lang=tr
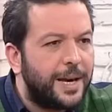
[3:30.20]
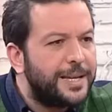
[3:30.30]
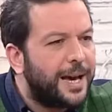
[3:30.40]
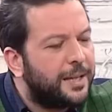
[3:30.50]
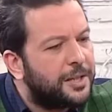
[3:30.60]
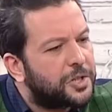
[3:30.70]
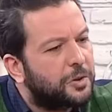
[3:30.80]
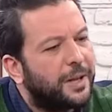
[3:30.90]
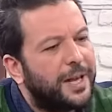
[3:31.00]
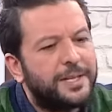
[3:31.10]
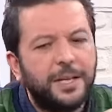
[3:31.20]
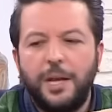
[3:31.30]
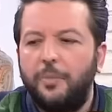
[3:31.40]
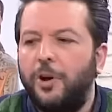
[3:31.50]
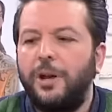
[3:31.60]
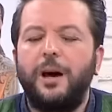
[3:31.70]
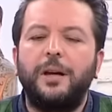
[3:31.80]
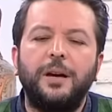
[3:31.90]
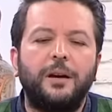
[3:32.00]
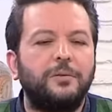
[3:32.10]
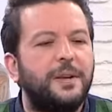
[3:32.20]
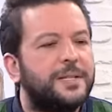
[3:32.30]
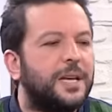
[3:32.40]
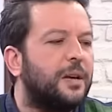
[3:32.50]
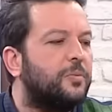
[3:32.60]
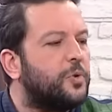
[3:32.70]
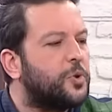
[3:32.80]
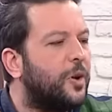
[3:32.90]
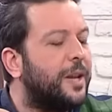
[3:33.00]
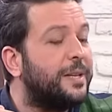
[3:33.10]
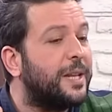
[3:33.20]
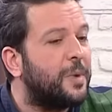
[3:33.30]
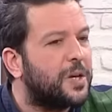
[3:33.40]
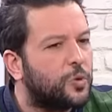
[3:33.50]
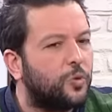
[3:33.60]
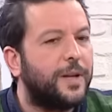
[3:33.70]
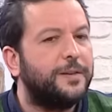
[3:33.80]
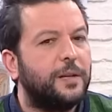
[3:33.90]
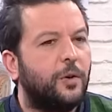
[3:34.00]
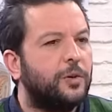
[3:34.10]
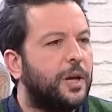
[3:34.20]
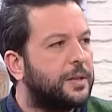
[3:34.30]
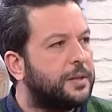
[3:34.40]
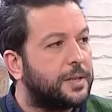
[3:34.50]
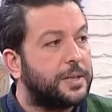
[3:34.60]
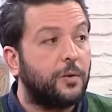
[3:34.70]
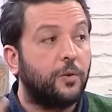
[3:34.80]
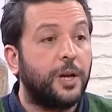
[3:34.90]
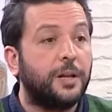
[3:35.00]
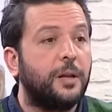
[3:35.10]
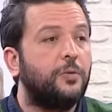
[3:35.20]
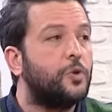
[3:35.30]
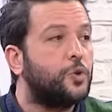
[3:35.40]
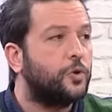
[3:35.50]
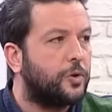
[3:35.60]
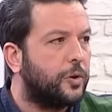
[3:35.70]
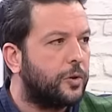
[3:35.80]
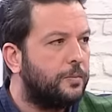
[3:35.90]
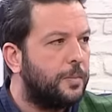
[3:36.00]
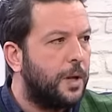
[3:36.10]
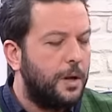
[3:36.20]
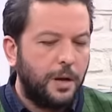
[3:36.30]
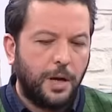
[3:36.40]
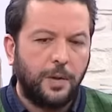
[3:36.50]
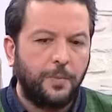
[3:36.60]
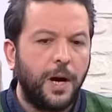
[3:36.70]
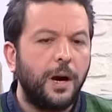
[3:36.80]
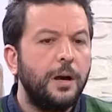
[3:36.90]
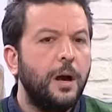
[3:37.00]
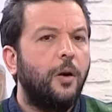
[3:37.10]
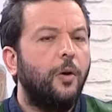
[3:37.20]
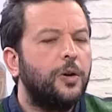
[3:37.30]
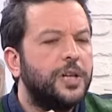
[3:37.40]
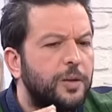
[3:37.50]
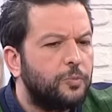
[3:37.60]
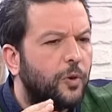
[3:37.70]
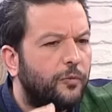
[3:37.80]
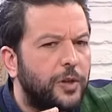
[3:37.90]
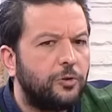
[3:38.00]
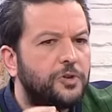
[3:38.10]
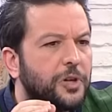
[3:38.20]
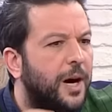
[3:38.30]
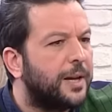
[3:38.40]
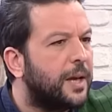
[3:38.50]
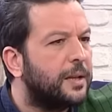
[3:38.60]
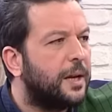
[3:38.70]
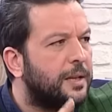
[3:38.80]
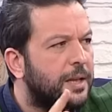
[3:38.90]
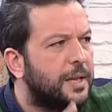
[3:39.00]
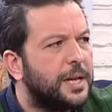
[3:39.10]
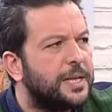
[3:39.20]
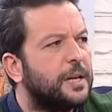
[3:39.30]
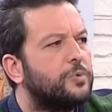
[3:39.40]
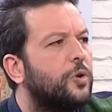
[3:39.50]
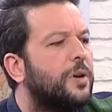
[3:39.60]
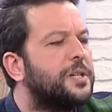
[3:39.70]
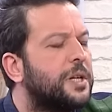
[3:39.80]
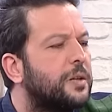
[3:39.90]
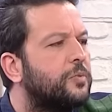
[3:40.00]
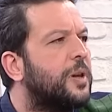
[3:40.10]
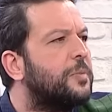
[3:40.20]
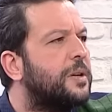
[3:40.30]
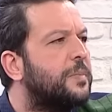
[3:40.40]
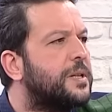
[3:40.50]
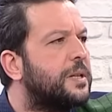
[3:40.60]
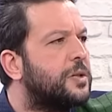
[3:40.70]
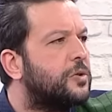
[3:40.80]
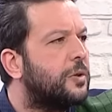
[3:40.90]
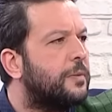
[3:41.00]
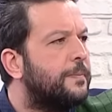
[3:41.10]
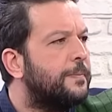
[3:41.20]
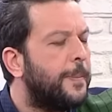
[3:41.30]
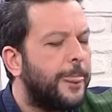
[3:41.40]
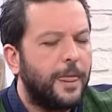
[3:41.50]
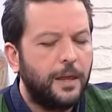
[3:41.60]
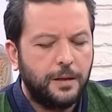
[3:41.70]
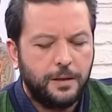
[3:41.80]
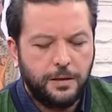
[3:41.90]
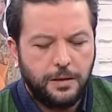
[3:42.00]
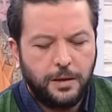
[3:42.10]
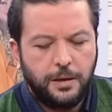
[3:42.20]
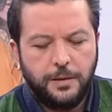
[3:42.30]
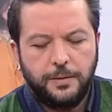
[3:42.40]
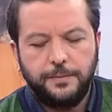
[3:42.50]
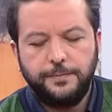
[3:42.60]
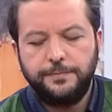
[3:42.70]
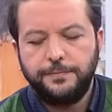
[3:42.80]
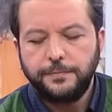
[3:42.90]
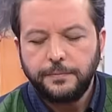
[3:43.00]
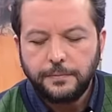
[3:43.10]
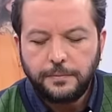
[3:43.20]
da yanlış dolayısıyla böyle ani Adnan size de bunu söyledi demek suretiyle onları kırdıysak onlardan da özür diliyorum. Evet. Ama o kripto FETÖ'cü gardiyanlardan da yine hesap sorulacaktır. Bunu da bilinmesini istiyorum. Şimdi bazıları der ki özür dilemek